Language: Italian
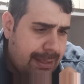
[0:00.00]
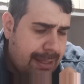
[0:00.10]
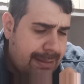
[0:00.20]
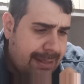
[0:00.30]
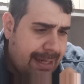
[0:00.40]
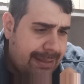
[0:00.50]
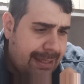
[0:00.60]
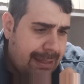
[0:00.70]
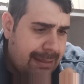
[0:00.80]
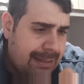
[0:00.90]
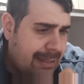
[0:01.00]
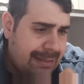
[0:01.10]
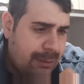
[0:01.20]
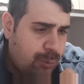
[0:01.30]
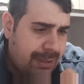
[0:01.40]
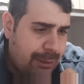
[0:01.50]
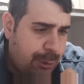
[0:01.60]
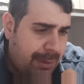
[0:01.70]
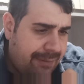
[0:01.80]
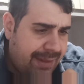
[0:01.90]
eh, scada, sia scaduta nel
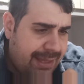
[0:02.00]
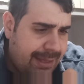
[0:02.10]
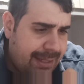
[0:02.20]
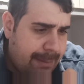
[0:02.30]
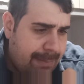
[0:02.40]
2023,